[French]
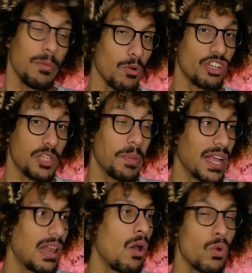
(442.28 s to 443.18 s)
Mais bon, j'espère
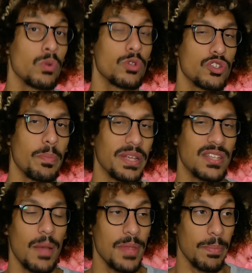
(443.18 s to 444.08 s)
que la rencontre se
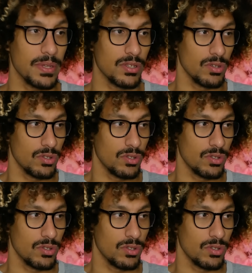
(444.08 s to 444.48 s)
passera bien parce que